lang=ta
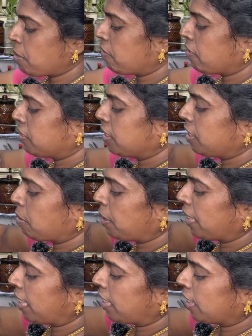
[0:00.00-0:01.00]
மாவை வந்து இந்த
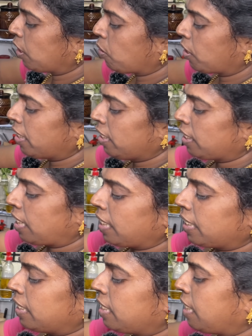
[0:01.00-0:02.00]
மாதிரி கலக்கிக்கோங்க
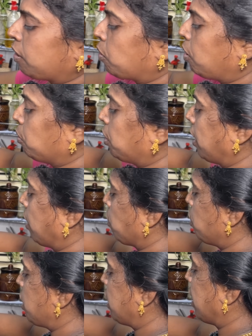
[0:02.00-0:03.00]
கலக்கிட்டு நான் அதுக்குள்ளே ஊற்றிக்கிறேன் கொஞ்சம்